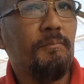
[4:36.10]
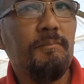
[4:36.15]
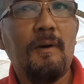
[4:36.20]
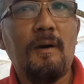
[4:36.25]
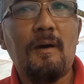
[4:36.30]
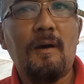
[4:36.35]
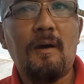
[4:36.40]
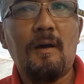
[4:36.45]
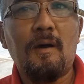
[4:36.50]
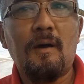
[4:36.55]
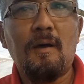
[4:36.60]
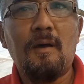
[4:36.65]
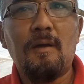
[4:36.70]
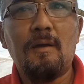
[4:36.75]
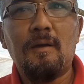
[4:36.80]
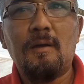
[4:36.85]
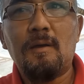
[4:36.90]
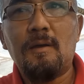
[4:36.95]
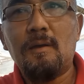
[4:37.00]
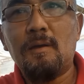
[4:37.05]
pipa
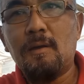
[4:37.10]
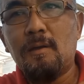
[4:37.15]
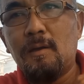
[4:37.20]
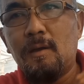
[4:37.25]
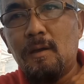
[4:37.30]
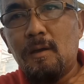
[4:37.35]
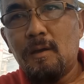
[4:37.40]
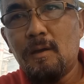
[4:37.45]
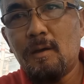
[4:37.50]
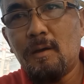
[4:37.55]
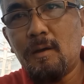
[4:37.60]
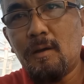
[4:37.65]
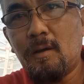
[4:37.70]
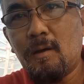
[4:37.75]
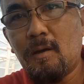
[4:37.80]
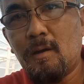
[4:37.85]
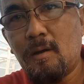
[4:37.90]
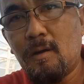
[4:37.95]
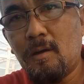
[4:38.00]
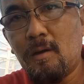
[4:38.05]

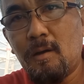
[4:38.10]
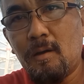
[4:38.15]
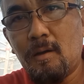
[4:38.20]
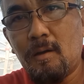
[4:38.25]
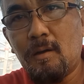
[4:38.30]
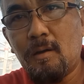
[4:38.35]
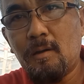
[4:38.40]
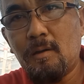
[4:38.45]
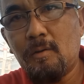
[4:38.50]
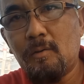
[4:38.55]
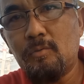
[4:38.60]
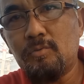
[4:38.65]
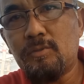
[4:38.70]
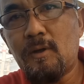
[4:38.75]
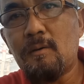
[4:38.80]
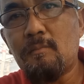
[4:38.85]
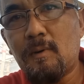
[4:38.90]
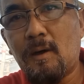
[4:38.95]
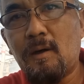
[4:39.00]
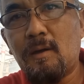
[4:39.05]
uh,
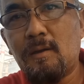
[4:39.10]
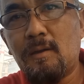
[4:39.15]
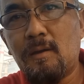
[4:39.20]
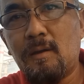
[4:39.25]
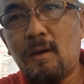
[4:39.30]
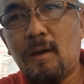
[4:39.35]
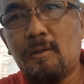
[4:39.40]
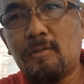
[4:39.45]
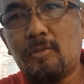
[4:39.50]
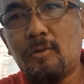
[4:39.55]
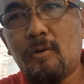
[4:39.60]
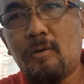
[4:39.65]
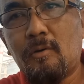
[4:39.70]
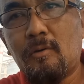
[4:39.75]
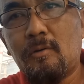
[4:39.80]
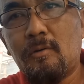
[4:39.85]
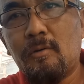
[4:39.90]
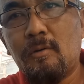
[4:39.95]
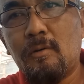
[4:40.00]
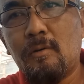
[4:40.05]
utama ya
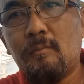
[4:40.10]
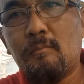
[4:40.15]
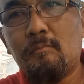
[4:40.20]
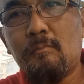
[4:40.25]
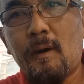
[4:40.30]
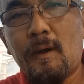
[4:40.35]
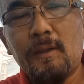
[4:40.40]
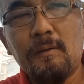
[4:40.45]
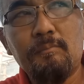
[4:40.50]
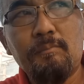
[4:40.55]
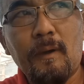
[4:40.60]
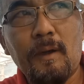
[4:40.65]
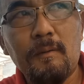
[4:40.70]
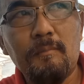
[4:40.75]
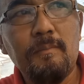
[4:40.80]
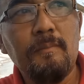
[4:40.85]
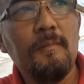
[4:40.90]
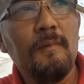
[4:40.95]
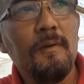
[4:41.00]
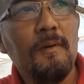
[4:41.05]
atau main
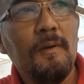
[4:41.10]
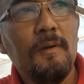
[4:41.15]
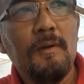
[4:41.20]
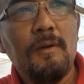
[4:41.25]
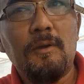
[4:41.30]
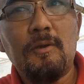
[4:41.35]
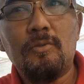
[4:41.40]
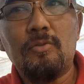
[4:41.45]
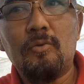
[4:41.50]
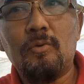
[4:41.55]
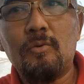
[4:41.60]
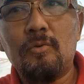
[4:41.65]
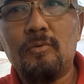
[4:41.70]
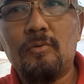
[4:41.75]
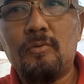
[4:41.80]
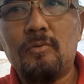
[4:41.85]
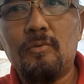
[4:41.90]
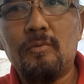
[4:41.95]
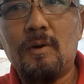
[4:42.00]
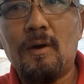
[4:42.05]
pipe
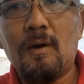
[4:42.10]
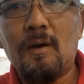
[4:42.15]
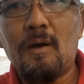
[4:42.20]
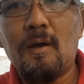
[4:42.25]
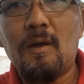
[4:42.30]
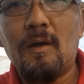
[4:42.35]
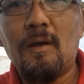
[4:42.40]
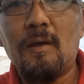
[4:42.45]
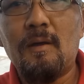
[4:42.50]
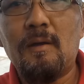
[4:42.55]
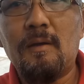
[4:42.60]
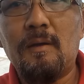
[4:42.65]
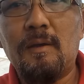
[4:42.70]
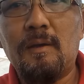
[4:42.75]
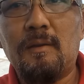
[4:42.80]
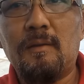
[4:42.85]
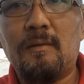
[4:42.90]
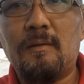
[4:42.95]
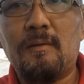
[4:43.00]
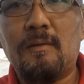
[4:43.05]
itu
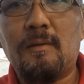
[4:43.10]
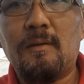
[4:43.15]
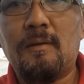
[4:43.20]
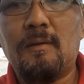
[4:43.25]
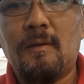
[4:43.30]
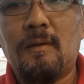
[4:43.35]
2 in